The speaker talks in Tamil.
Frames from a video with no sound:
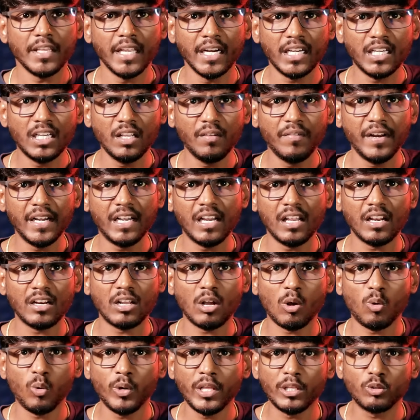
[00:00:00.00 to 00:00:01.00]
எட்டு வீட்டில்
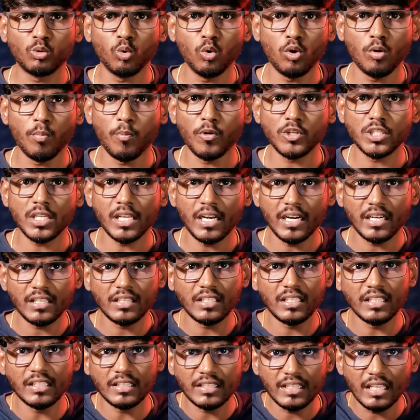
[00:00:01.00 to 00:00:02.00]
இருக்கக்கூடிய தூக்கு போச்சிகளை
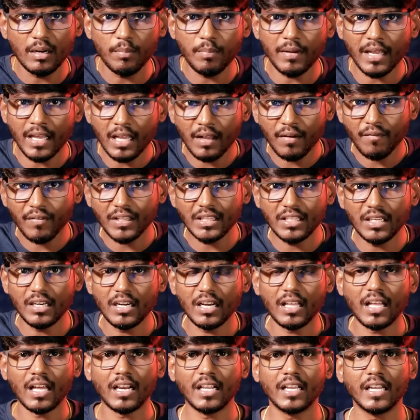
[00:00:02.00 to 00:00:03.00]
எடுத்துகிட்டு திரும்ப
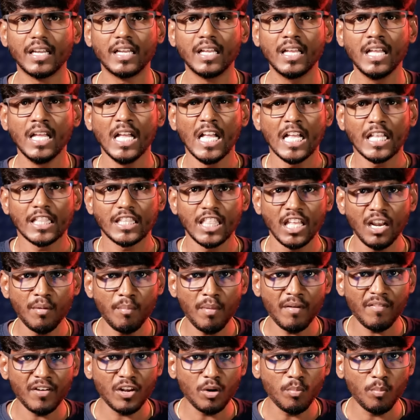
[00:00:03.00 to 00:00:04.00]
வந்துட்டு இருக்காருங்க
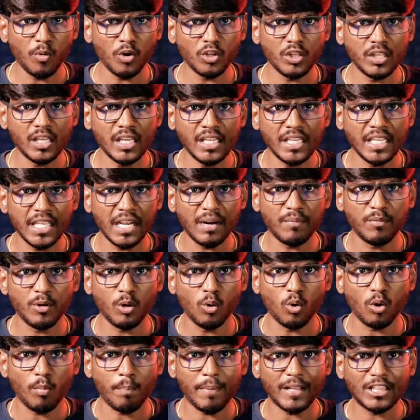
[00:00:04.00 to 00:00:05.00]
திரும்ப வரும்போது இரவு
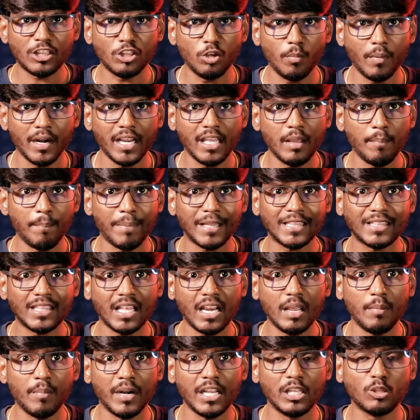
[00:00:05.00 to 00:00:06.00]
ஒரு பத்து மணி
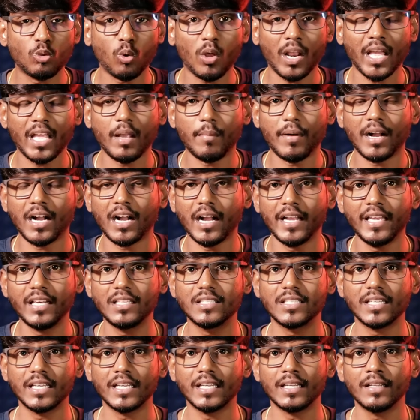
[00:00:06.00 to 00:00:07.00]
பத்தரை மணி தோராயமாக
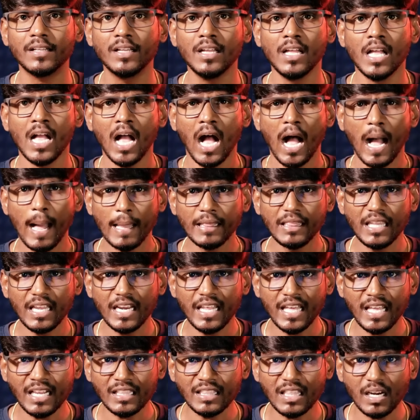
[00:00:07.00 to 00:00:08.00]
ஆயிடுச்சுங்க அந்த
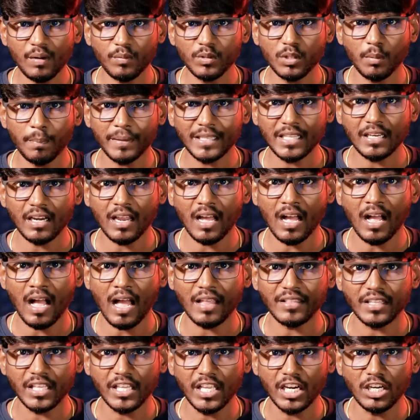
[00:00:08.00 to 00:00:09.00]
நேரத்தில் வந்து பார்த்தீங்கன்னா
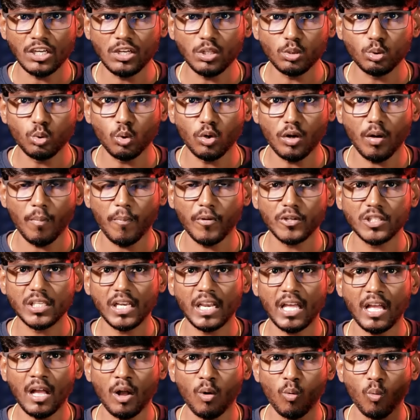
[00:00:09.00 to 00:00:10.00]
அந்த எட்டு தூக்கு
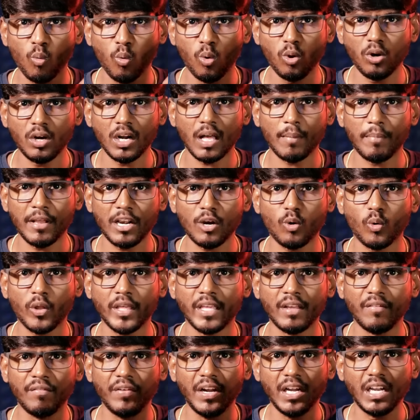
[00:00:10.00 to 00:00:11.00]
போசியில் ஒரு
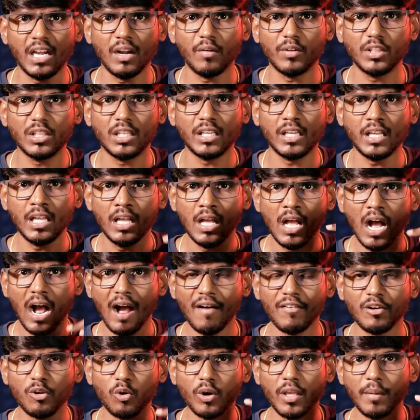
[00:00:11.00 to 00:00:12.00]
நபர்னுடைய வீட்டில் வந்து
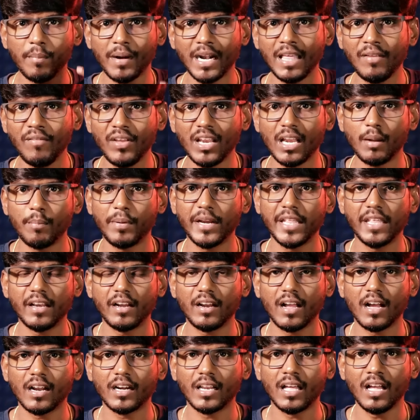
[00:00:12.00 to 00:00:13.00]
அவங்களுடைய மனைவி என்ன
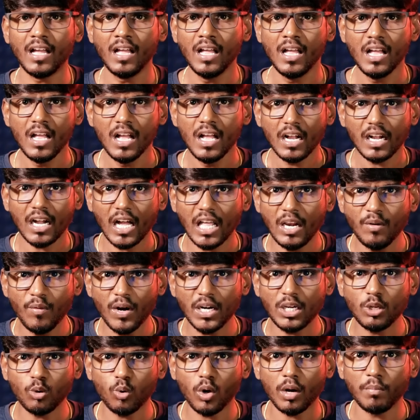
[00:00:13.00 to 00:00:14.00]
பண்ணியிருக்காங்கன்னா
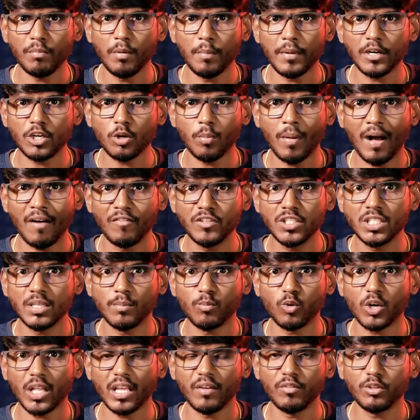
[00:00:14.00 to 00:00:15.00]
கருவாட்டு குழம்பு மற்றும் அவிச்ச
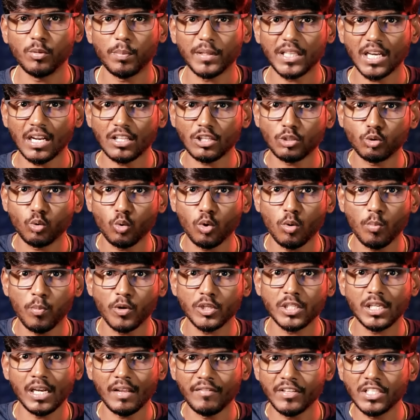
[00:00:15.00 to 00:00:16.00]
முட்டையை வந்து பார்த்தீங்கன்னா அந்த தூக்கு
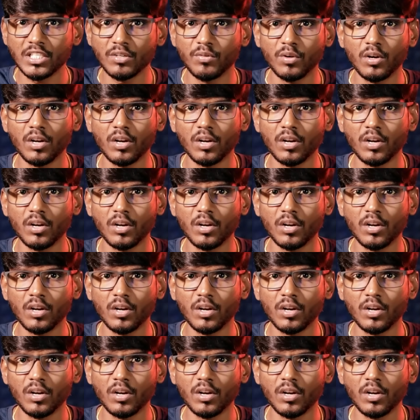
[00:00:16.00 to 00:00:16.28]
போசியில் வச்சு